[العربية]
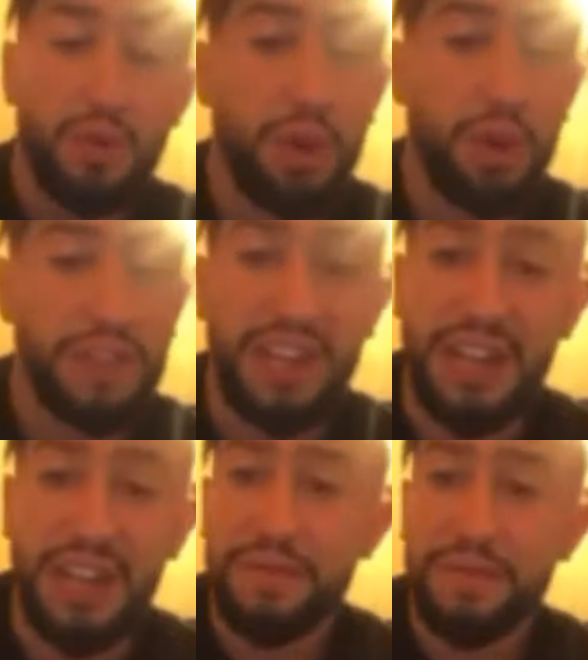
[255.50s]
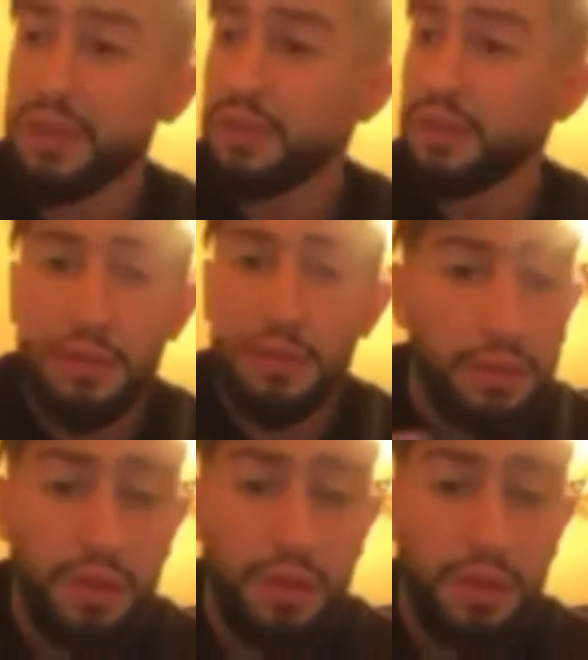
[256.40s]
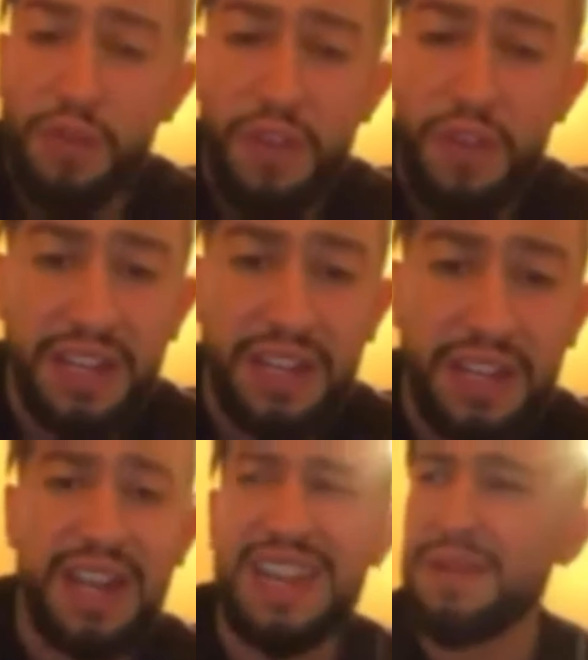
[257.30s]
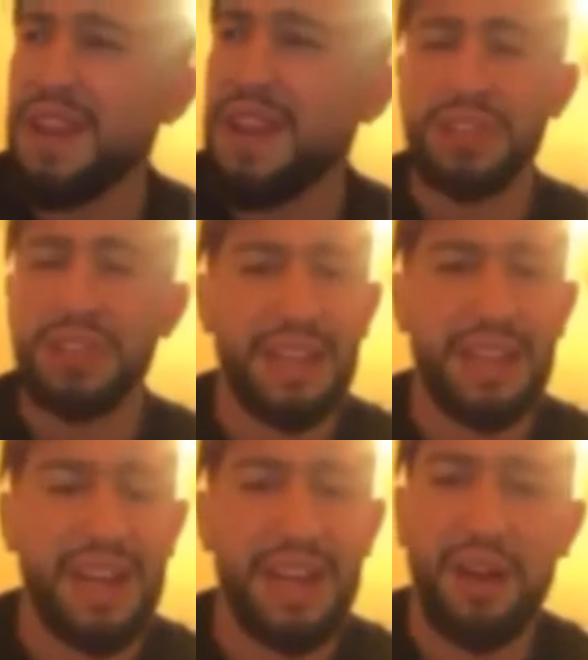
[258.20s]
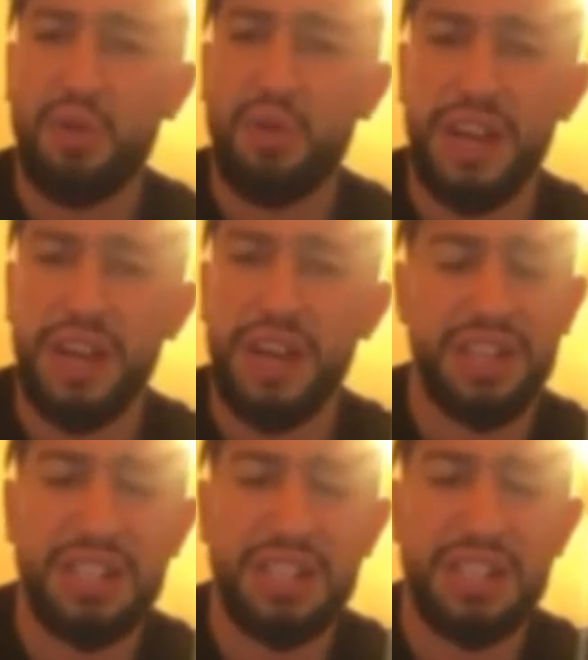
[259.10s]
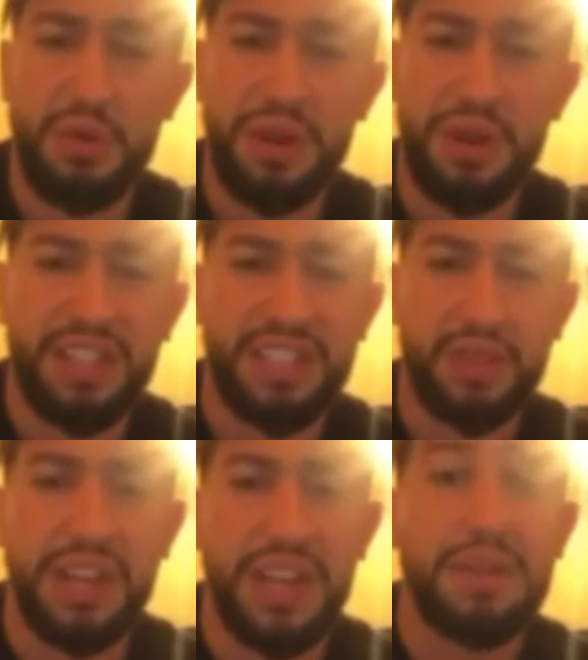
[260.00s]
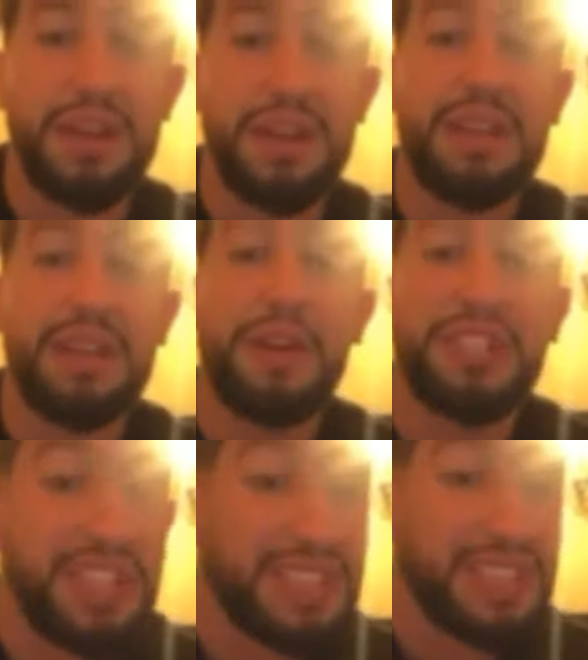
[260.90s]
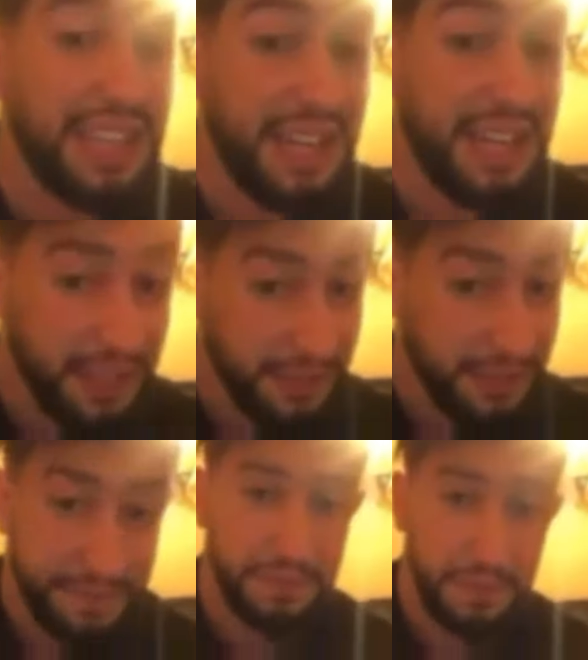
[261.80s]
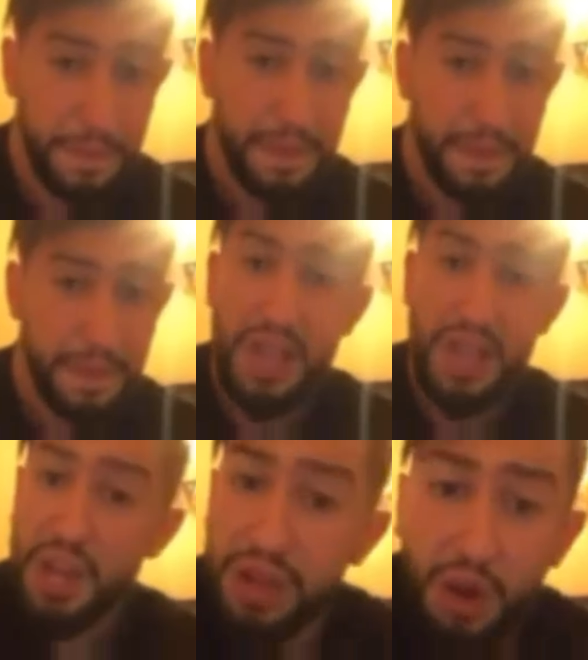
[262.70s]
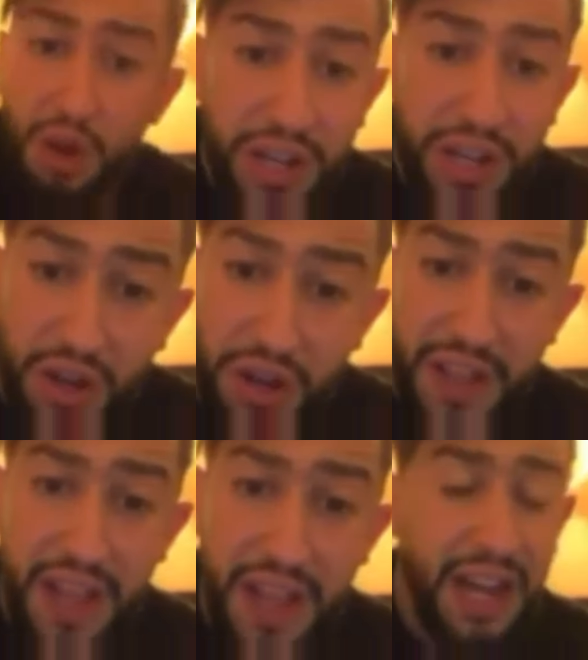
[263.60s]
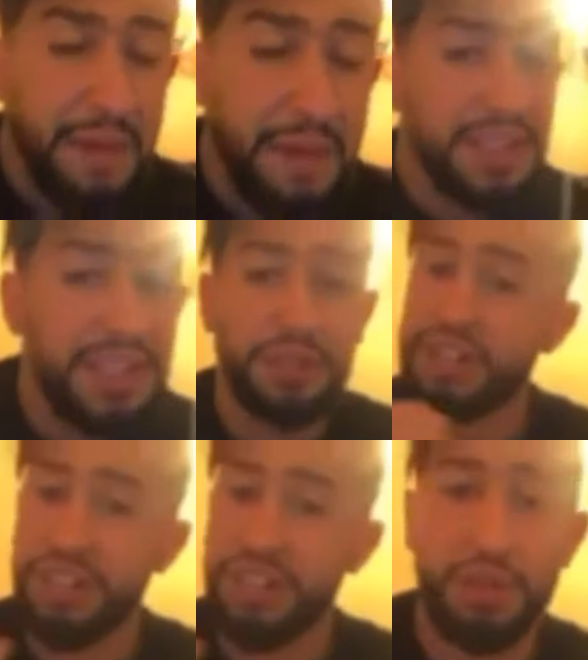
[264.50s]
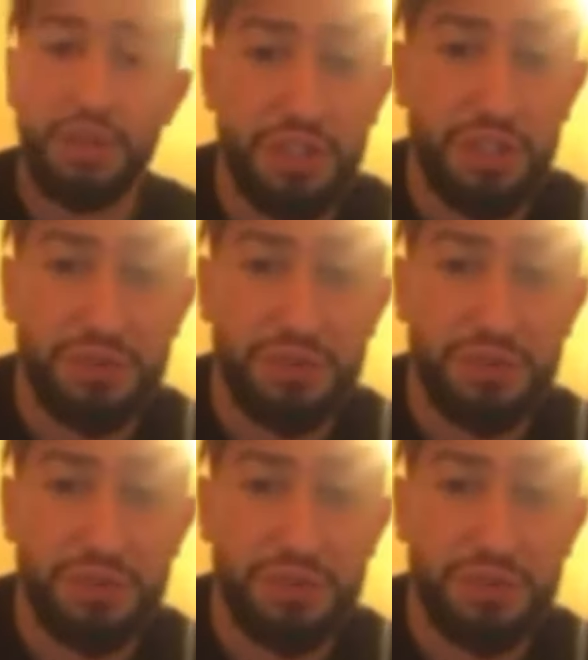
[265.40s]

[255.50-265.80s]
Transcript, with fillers: وقفت عليه قلت له فين قال لي لا وكذا قال لي راه اخويا راجل راجل عليا شردوني قال لي ما بغيتش نكثر عليك قلت له خويا شوف انا ما عنديش المشكل جيت عنده جيت